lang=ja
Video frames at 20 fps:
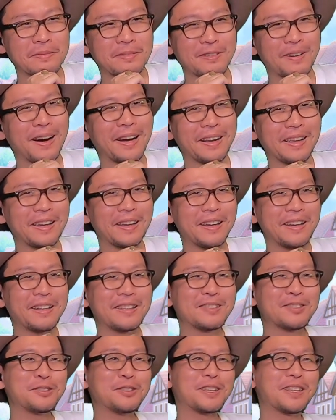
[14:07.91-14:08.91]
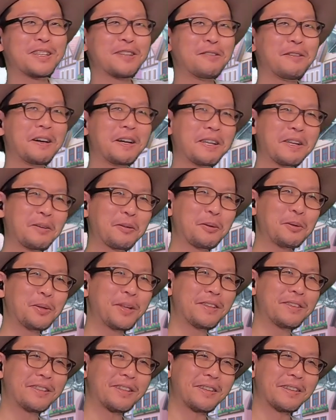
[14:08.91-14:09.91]
我、そうだった。我っ子
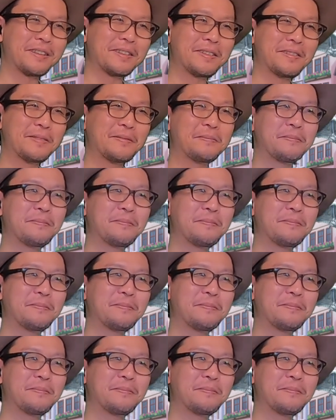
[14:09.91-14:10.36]
だったね。